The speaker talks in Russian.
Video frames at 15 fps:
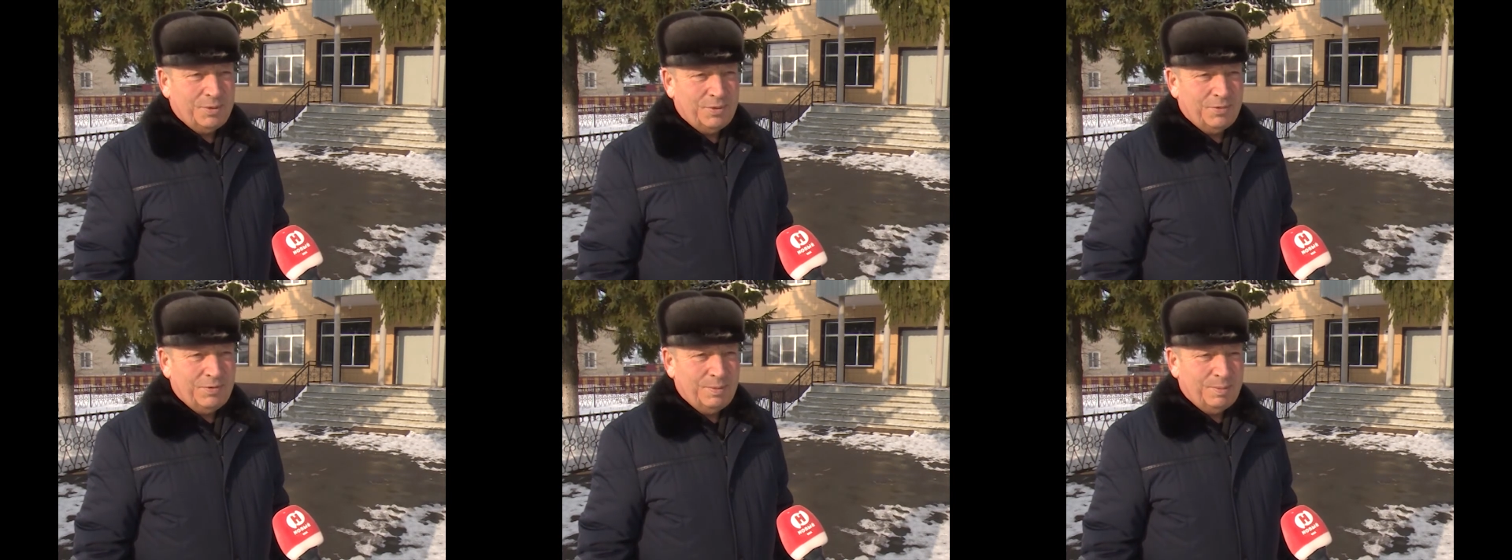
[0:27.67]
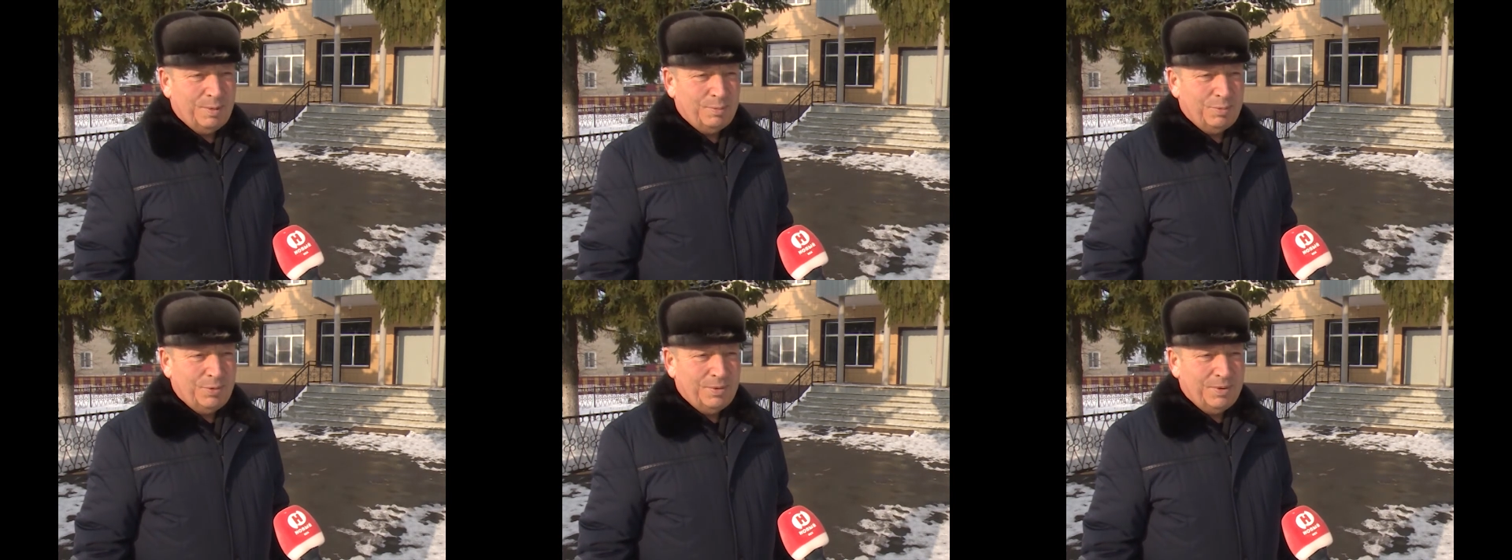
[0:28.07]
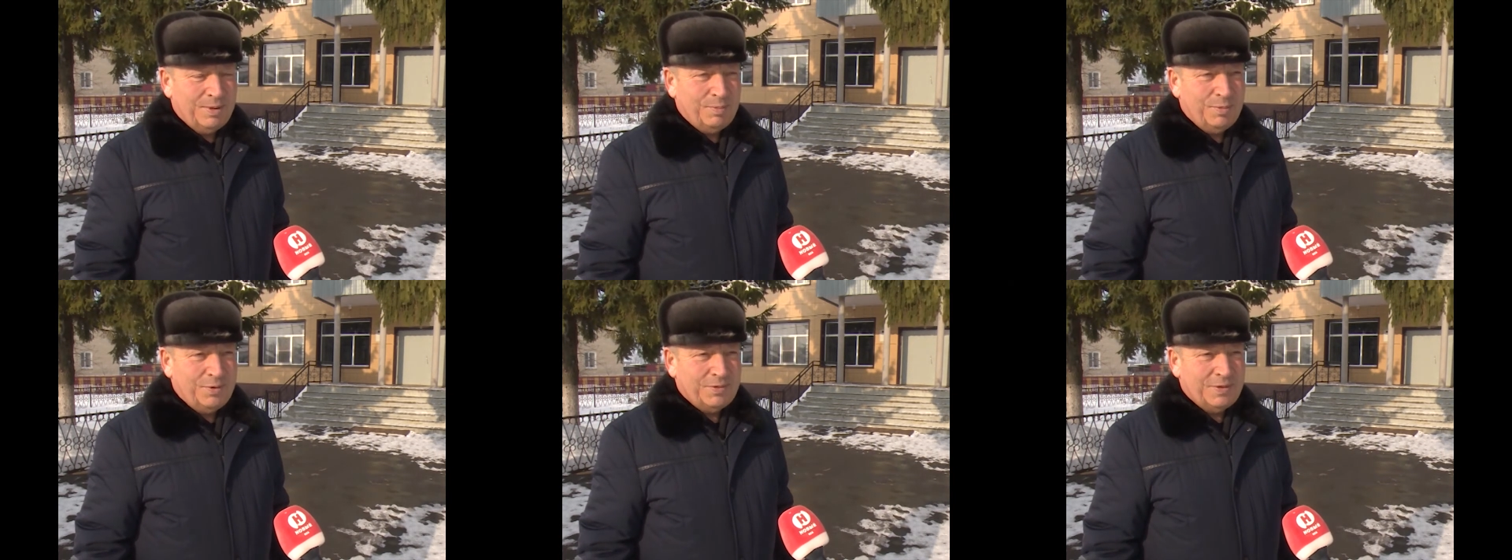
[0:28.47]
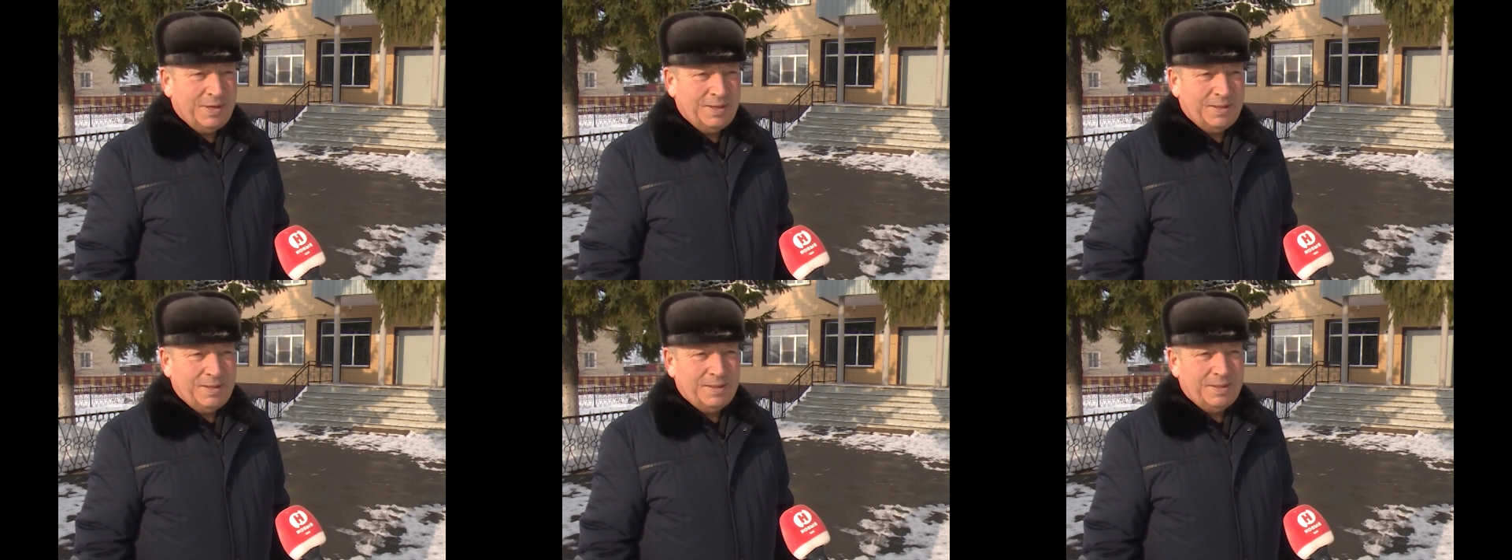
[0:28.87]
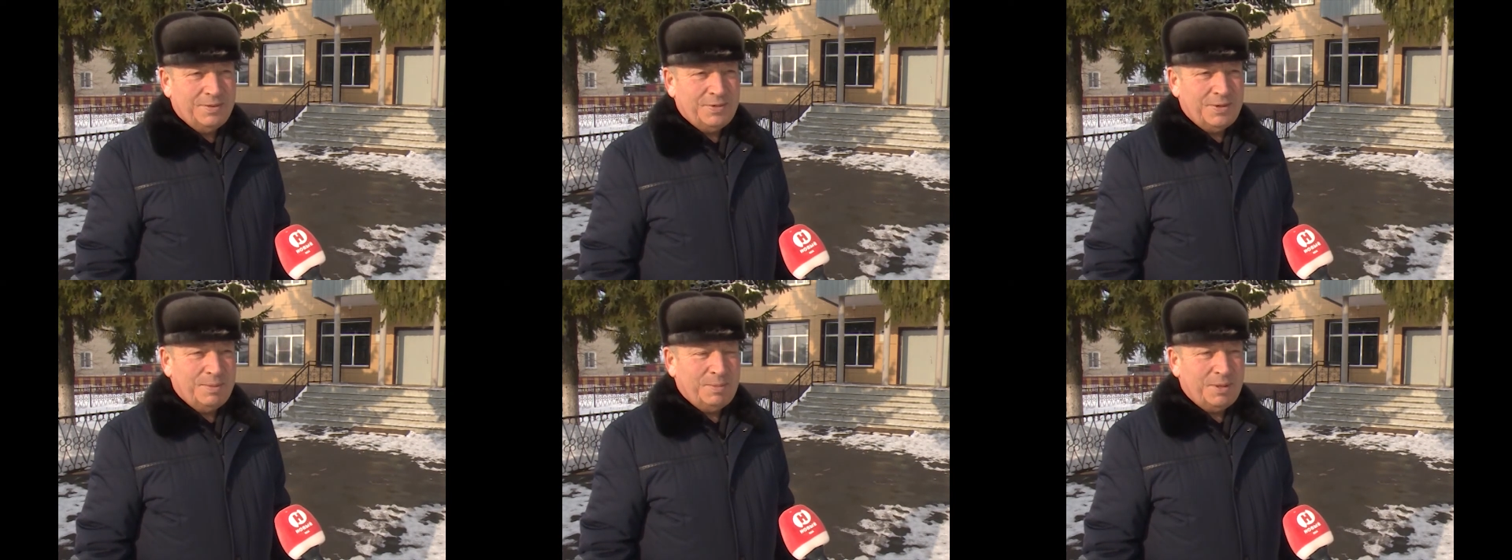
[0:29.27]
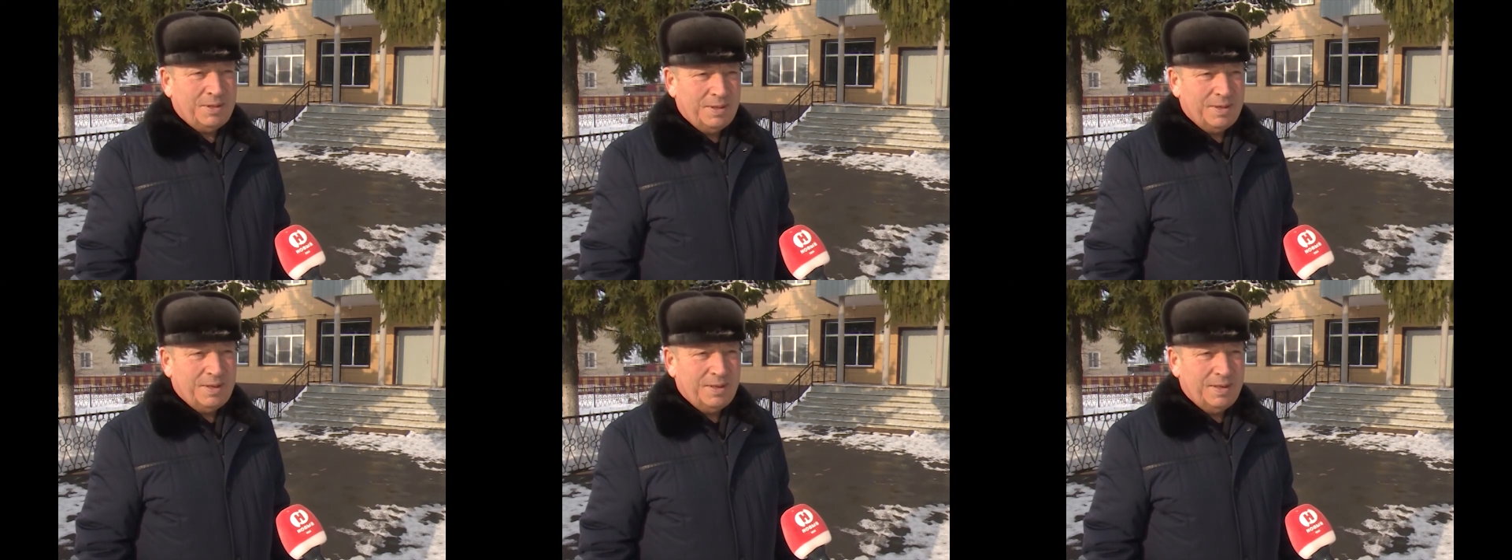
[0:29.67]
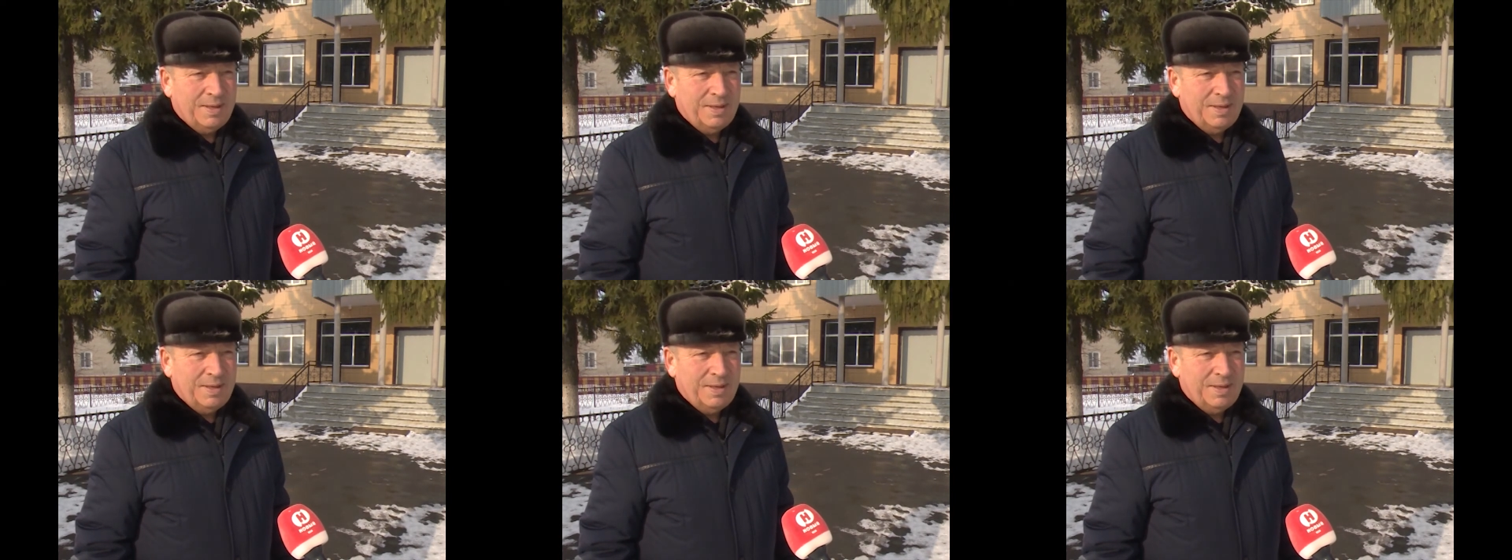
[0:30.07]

что выбор путь на мой взгляд, это совсем не так.